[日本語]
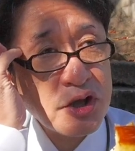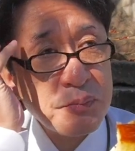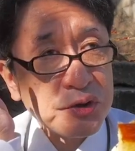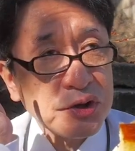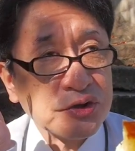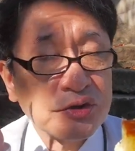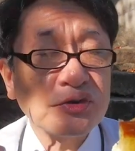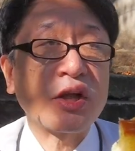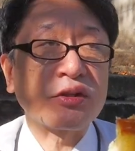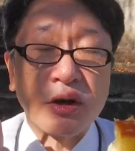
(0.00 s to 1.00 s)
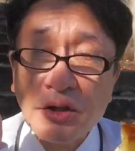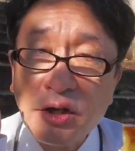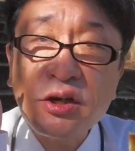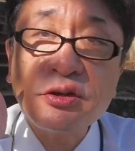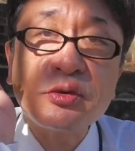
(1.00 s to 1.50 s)
キプリン2だったら
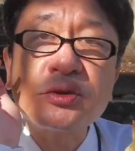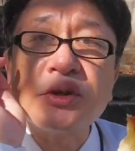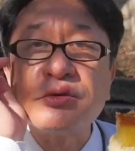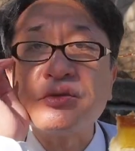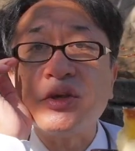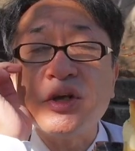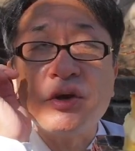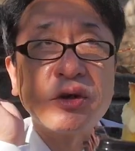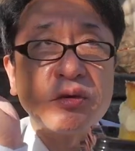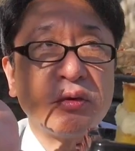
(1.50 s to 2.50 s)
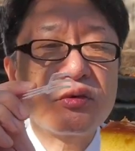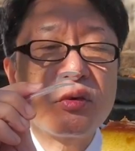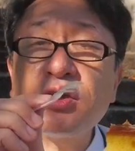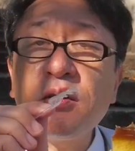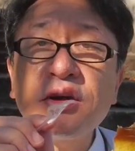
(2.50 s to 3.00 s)
ね継承してるって言えるけども
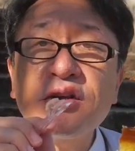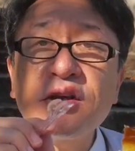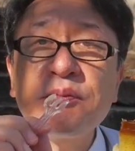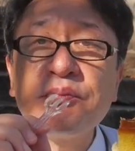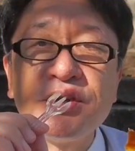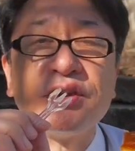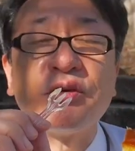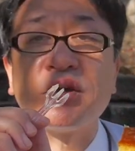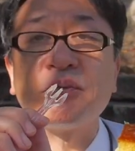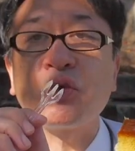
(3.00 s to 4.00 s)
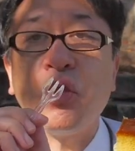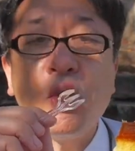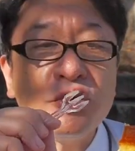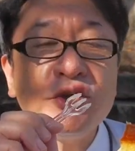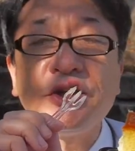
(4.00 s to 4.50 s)
とろ生ケーキプリンでございますご
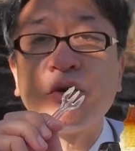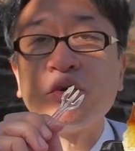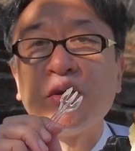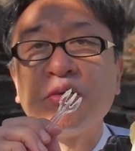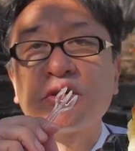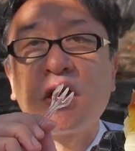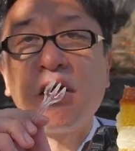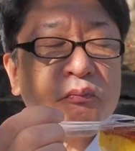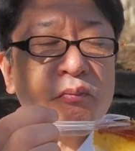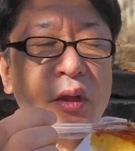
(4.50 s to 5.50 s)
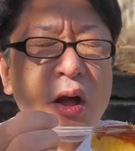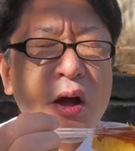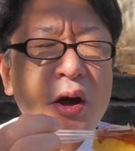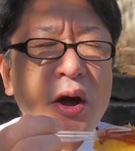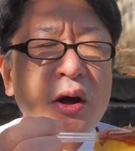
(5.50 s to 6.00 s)
本人でございますか
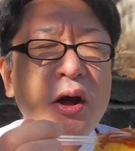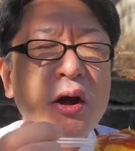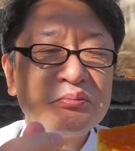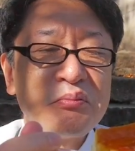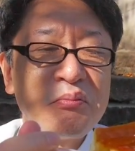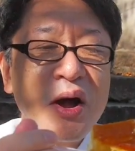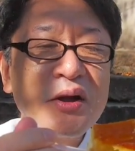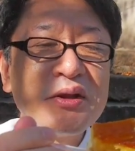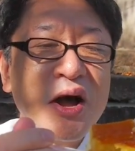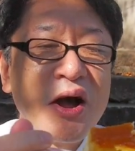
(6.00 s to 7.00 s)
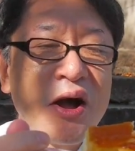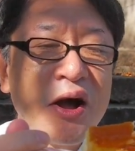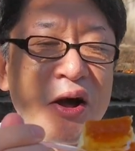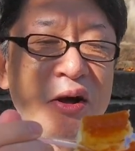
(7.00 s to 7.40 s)
らうまいなあ